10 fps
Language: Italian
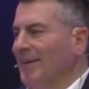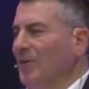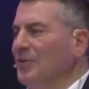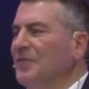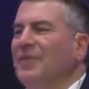che
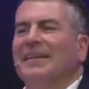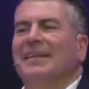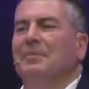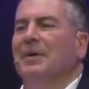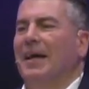non ti fa
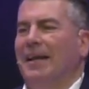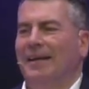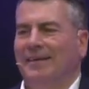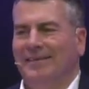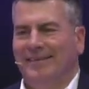andare
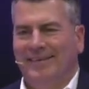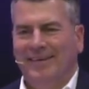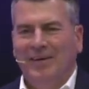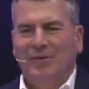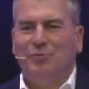bene,
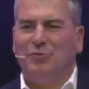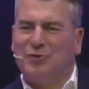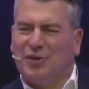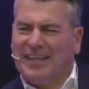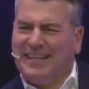tutto
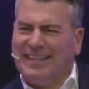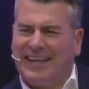ciò che ti